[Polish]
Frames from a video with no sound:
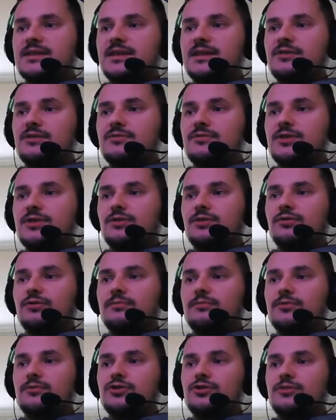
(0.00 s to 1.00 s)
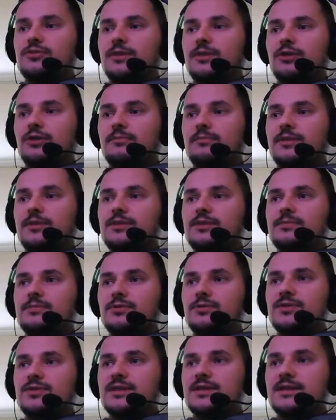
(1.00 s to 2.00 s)
każdą sekundą podtrzymania o
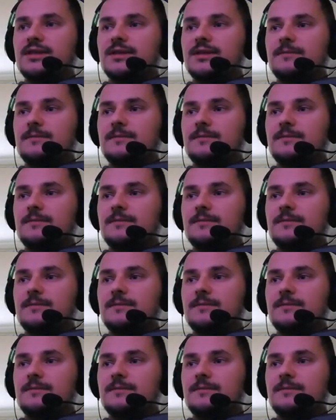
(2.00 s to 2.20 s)
5%